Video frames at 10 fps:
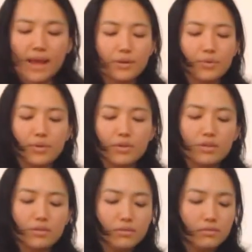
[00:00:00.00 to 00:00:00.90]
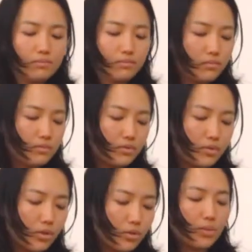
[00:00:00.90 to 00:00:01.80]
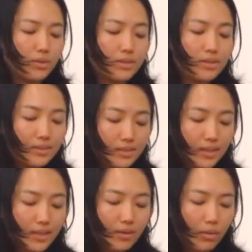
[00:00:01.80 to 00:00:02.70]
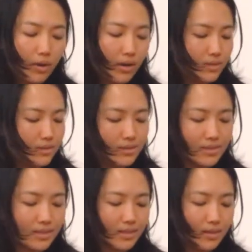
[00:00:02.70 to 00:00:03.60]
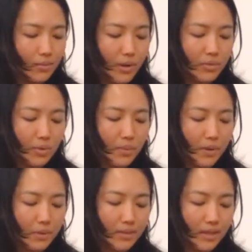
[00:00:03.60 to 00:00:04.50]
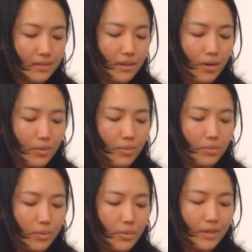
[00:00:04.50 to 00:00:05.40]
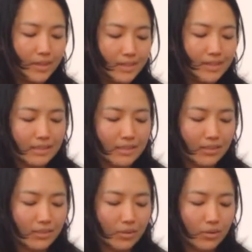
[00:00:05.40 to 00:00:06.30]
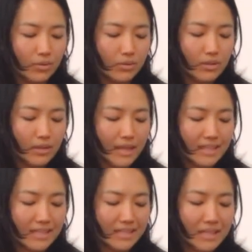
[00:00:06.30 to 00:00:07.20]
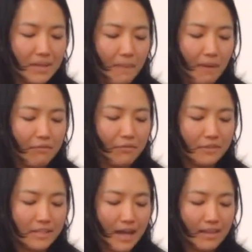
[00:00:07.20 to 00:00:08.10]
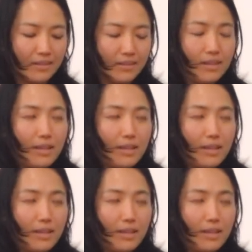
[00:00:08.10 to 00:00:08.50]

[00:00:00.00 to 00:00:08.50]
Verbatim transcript: 个月了。就我之前，哇，真的完全没有想到我们会这个时候，真的内心真的蛮复杂的。